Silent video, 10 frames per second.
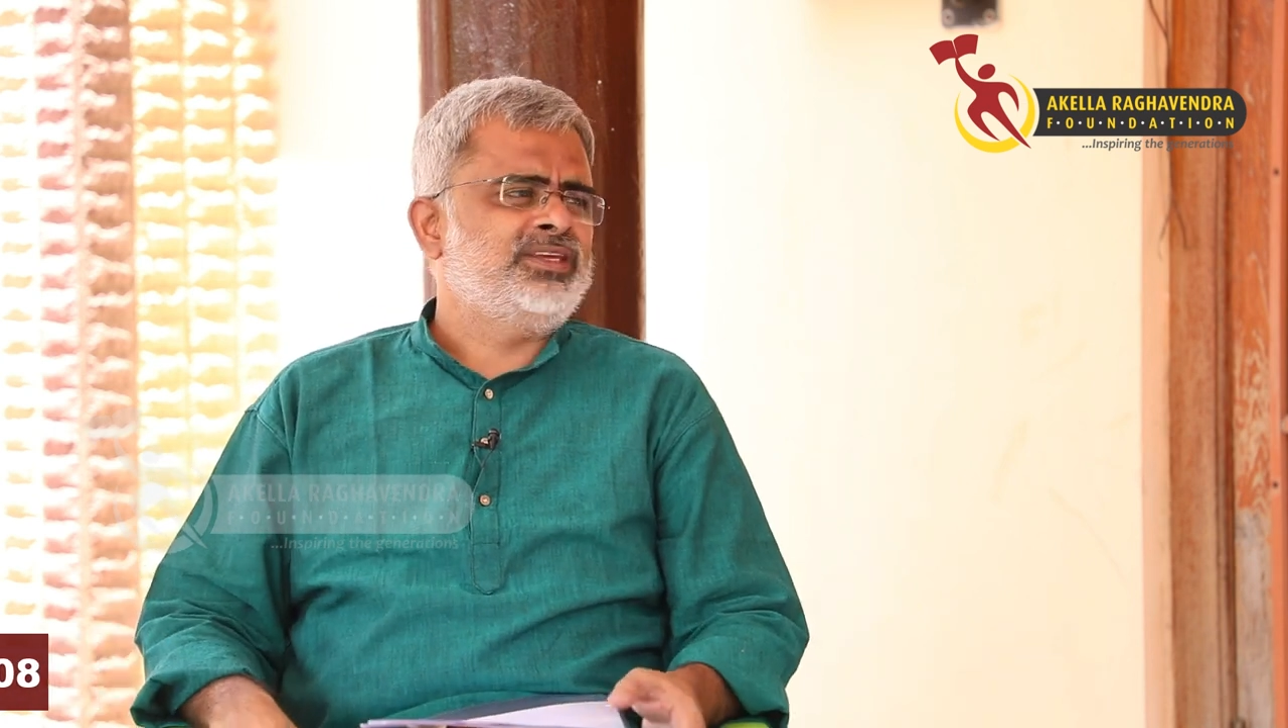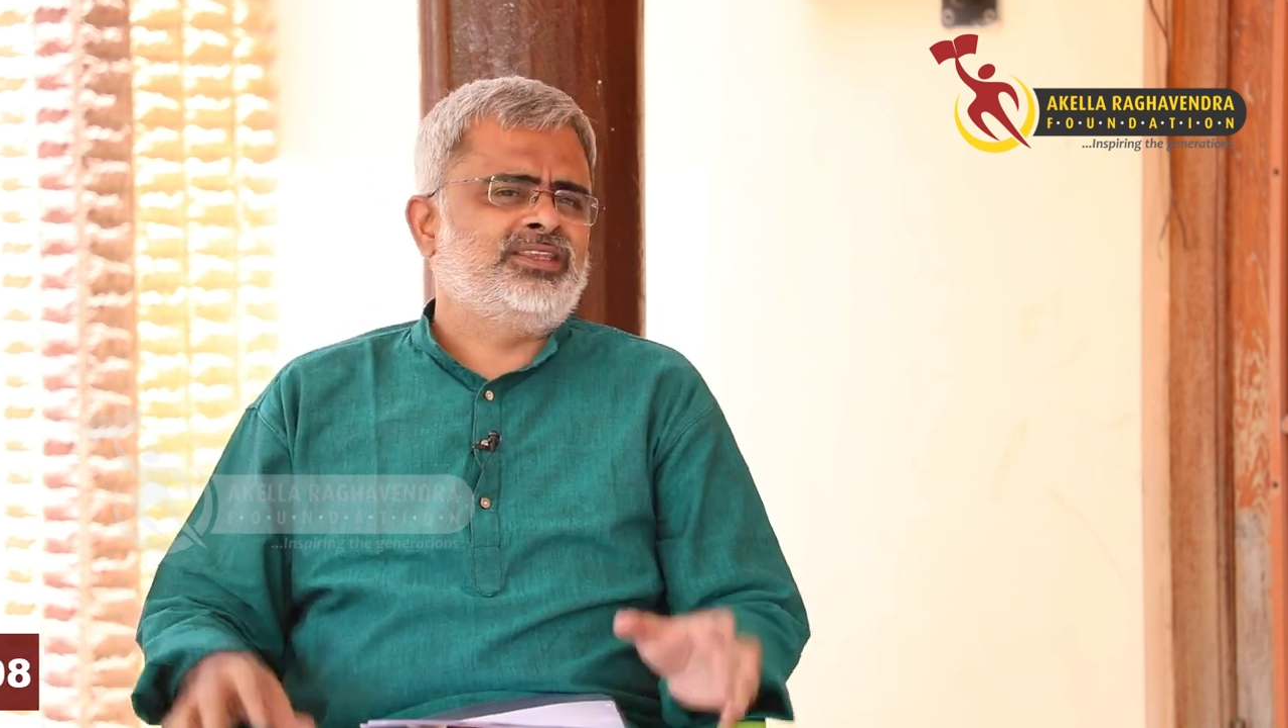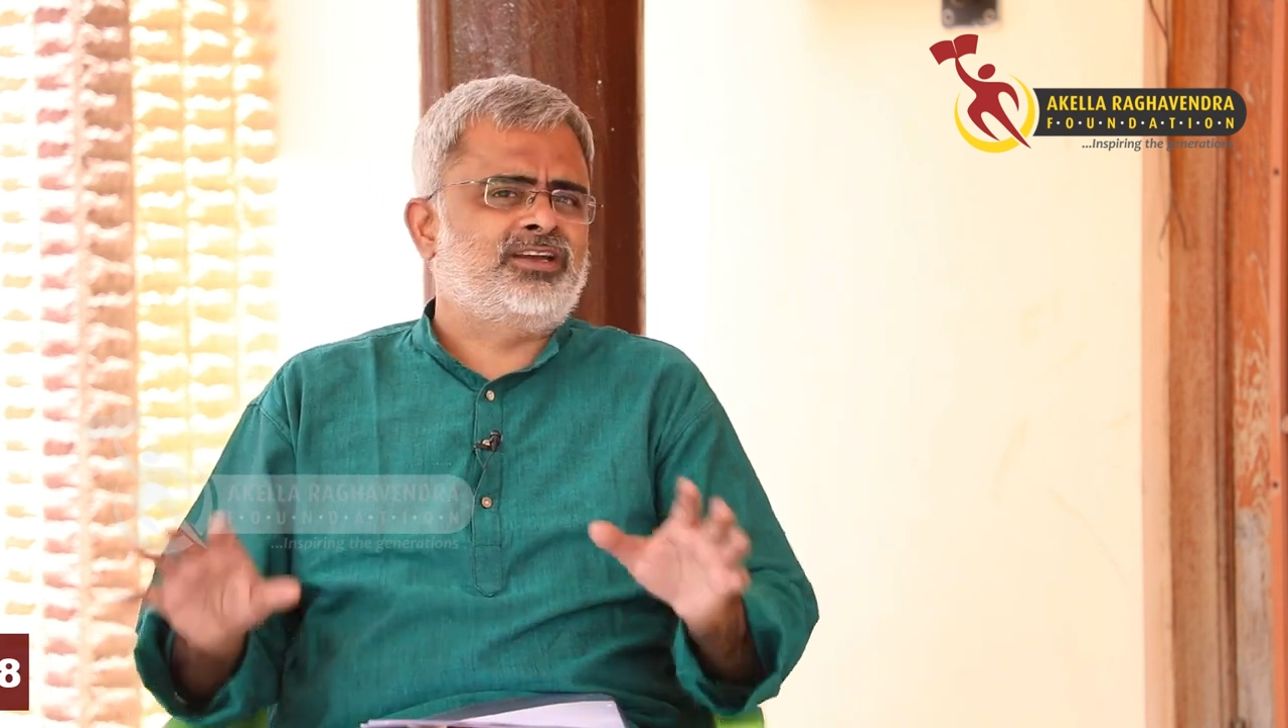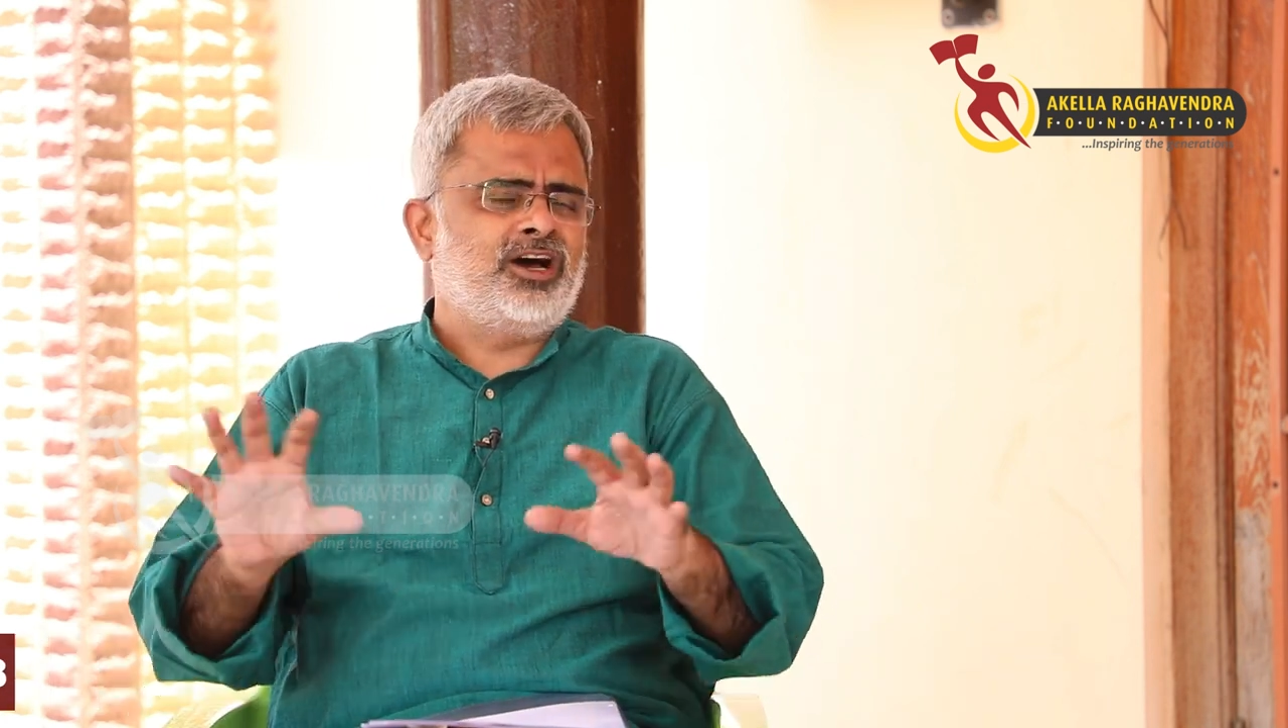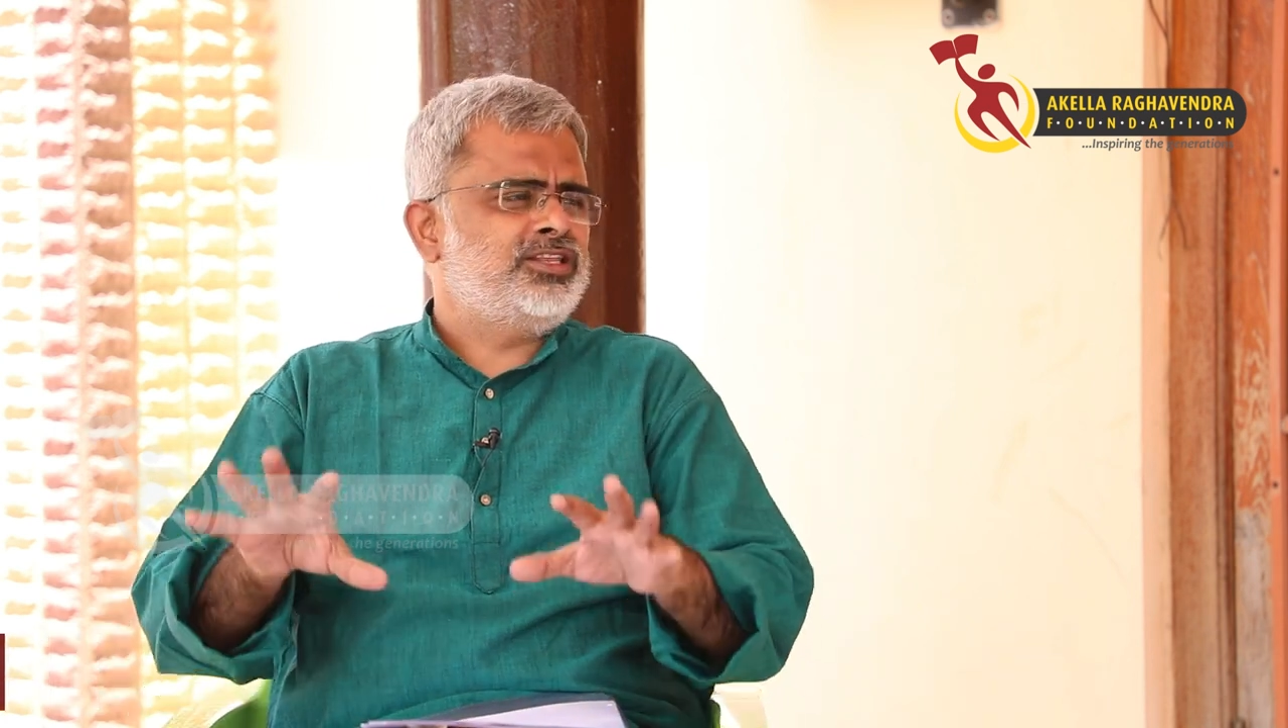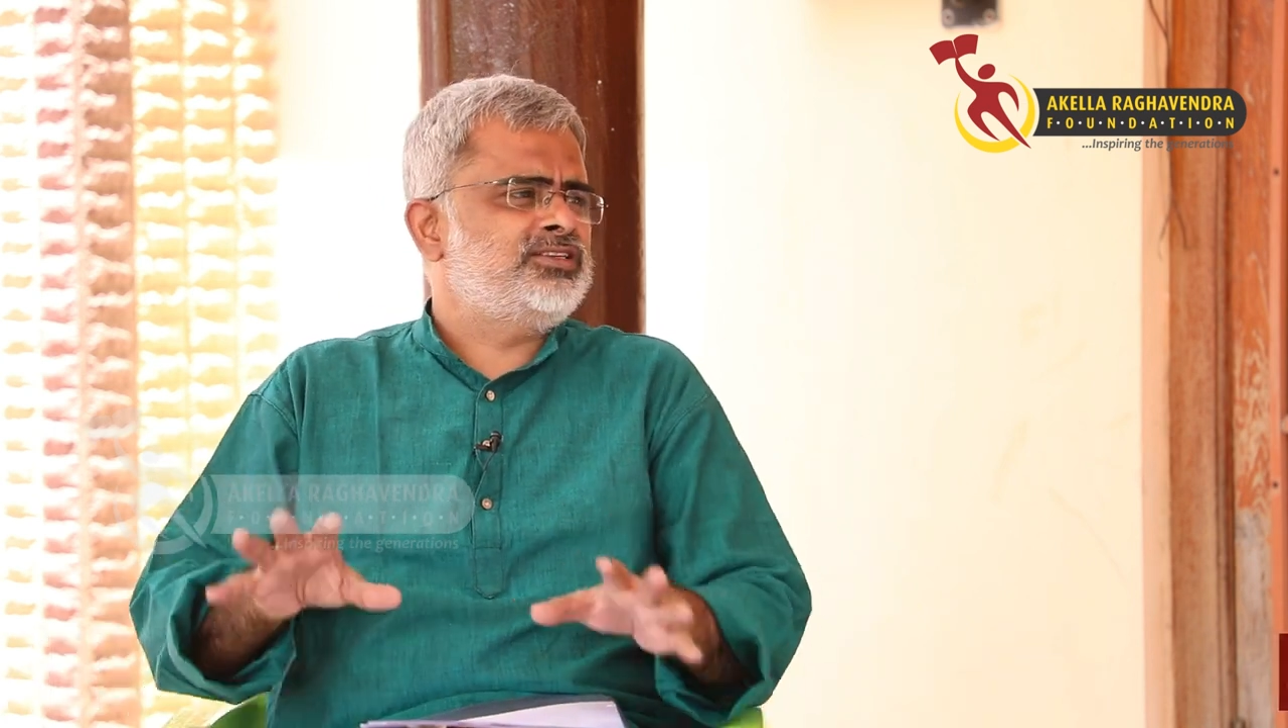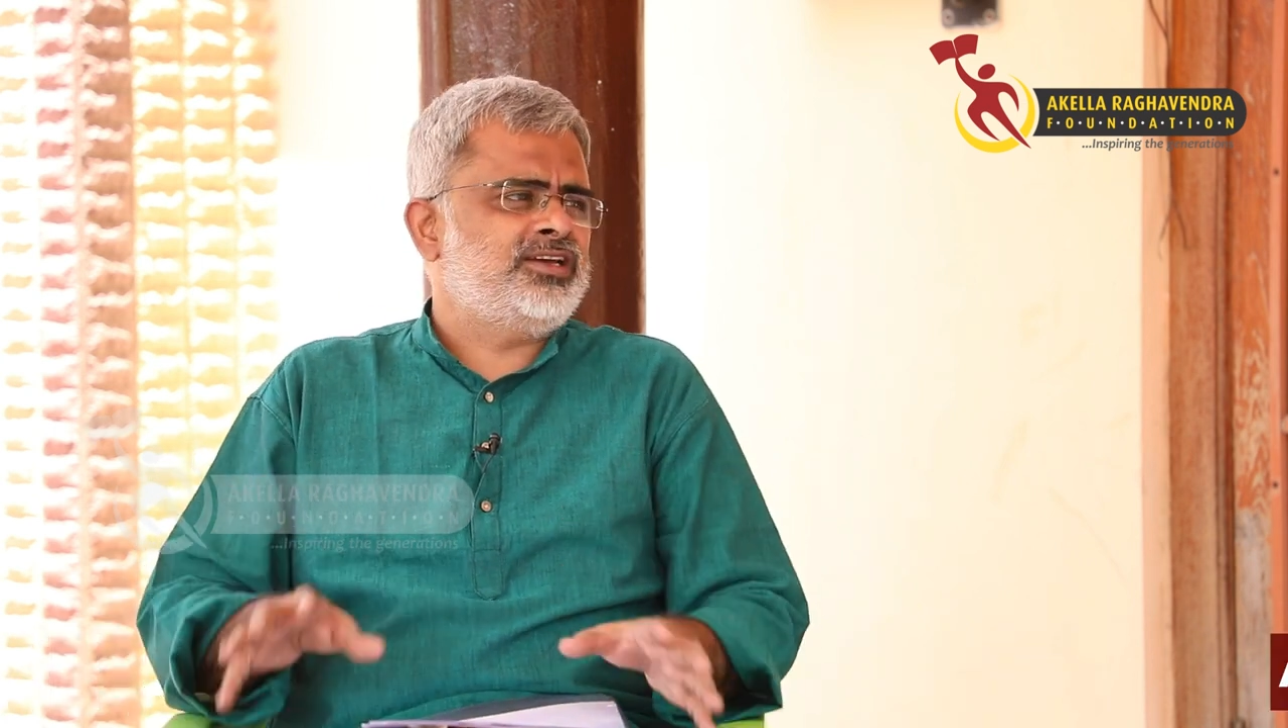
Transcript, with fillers: ఇది కాదు